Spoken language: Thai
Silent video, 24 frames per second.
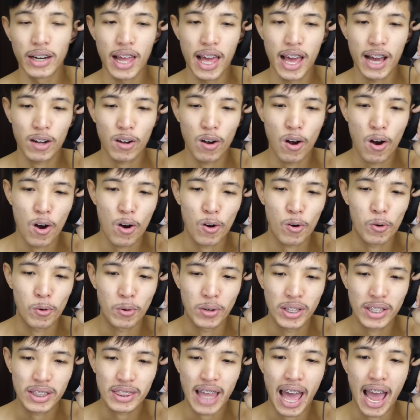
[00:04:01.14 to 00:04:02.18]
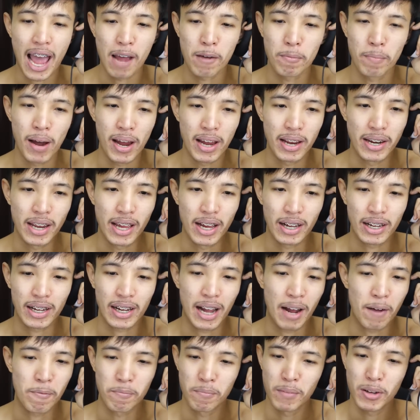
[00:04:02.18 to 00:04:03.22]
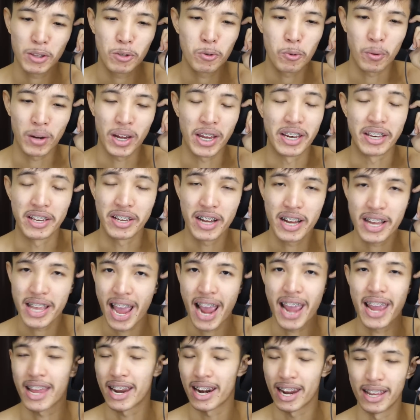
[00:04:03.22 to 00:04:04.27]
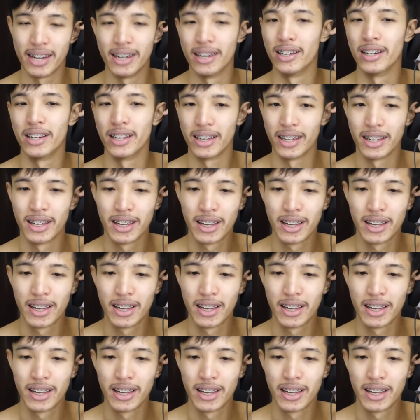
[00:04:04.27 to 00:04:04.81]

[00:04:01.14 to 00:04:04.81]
และก็คนที่ตายไปเนี่ยกลับไม่ถูกเห็นเยื่อใยอะไรเลย